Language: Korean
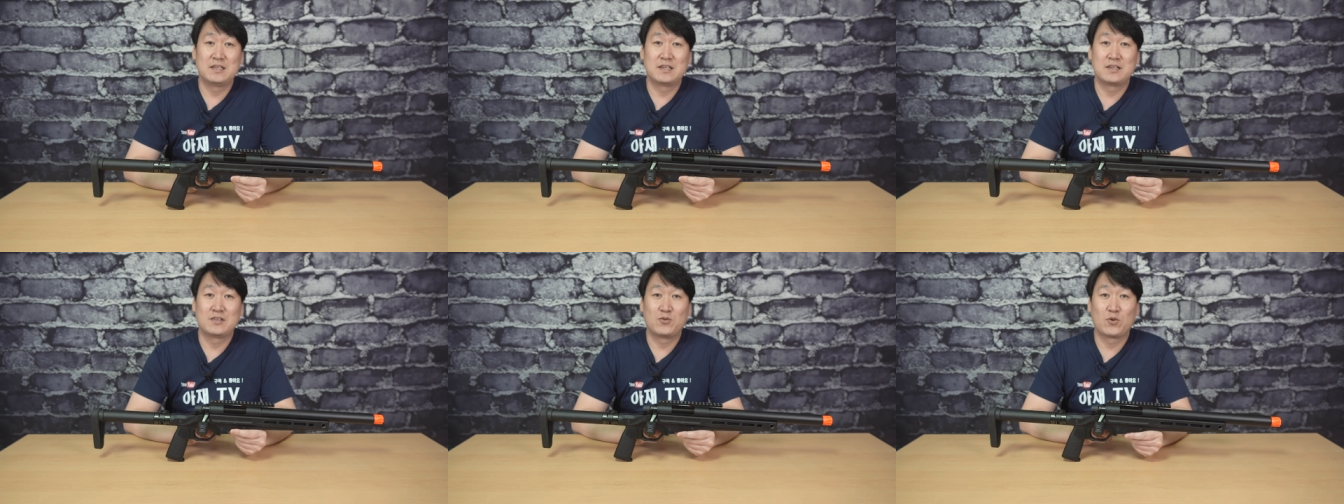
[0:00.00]

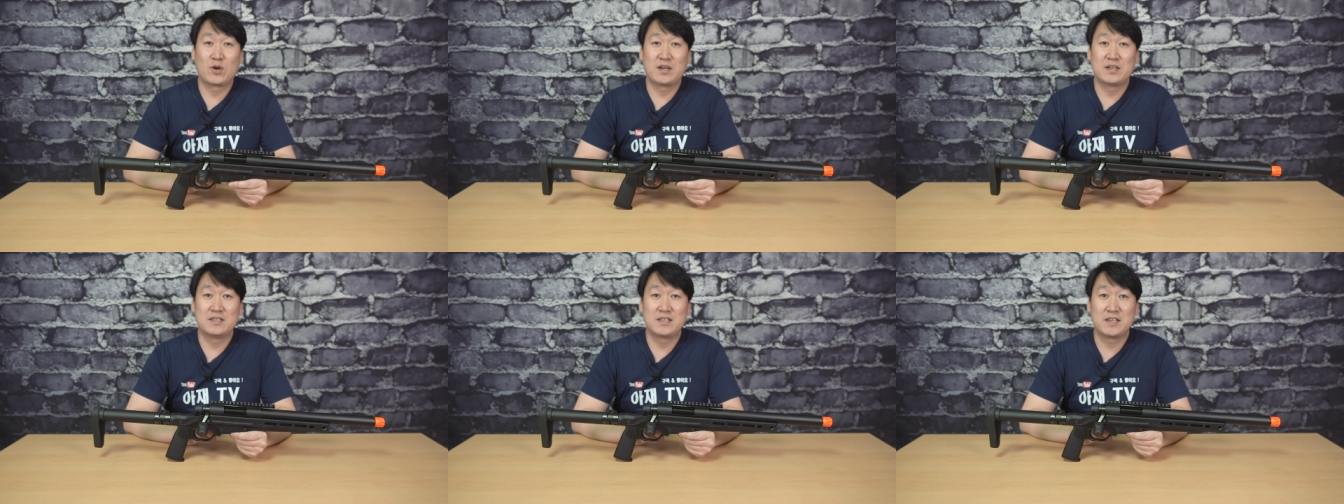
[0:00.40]
장을
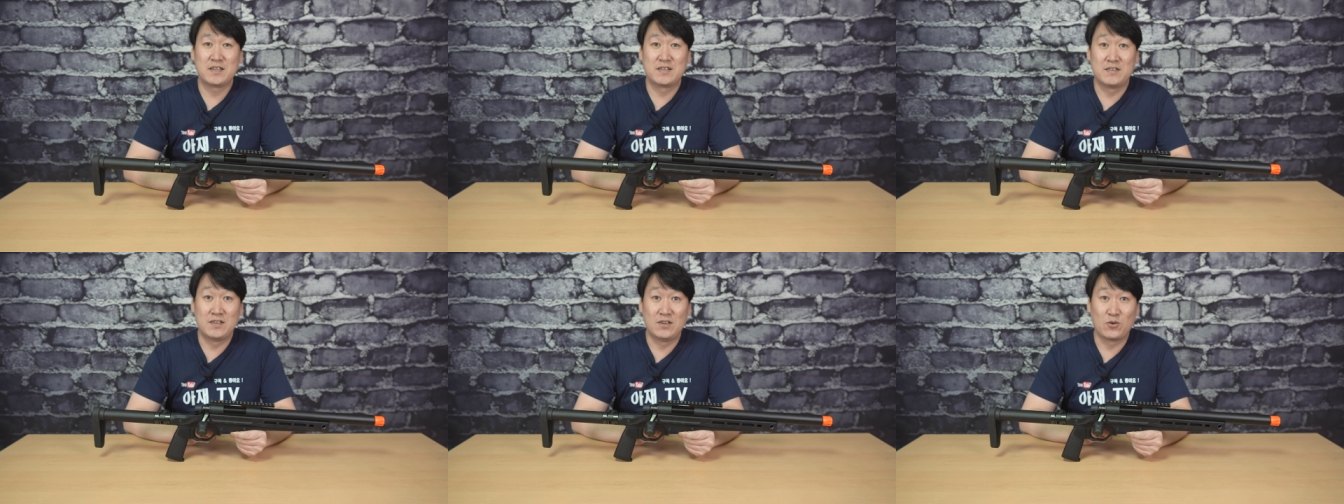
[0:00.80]
소개를
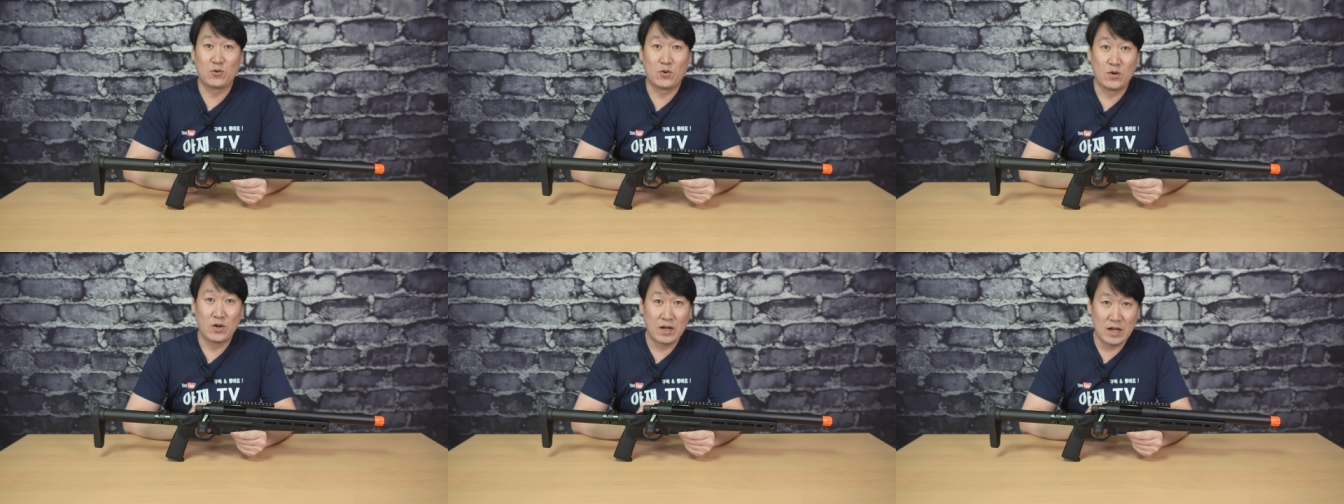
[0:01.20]

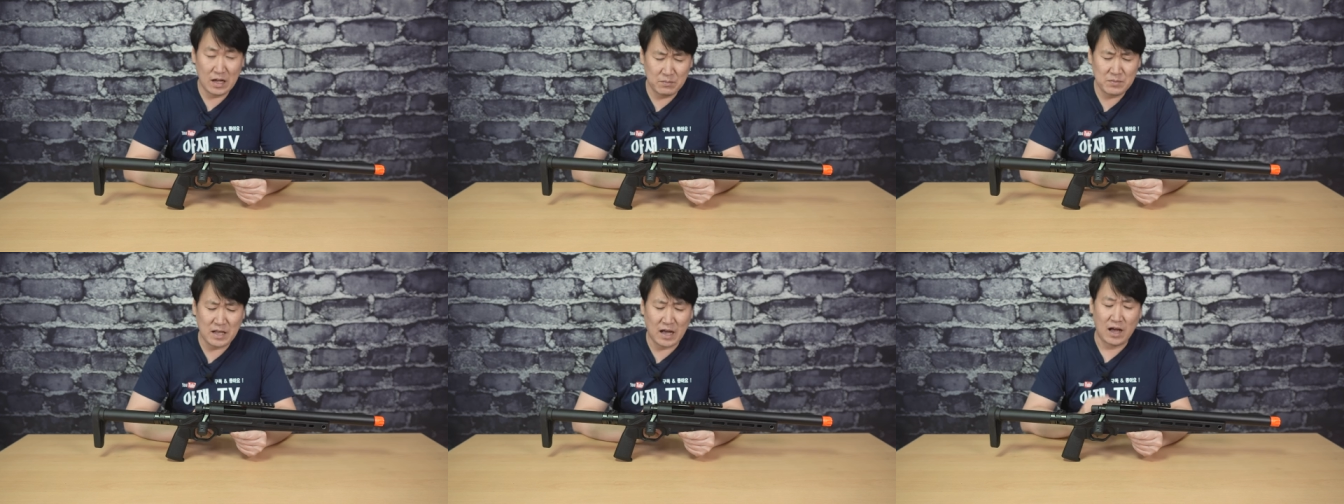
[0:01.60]
시켜드리려고
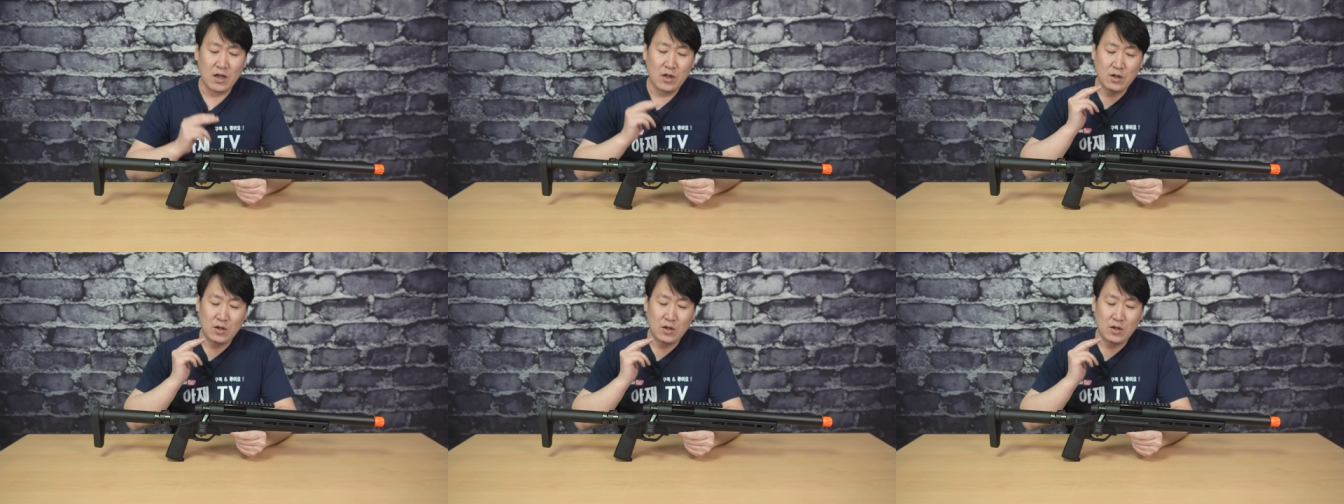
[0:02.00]
합니다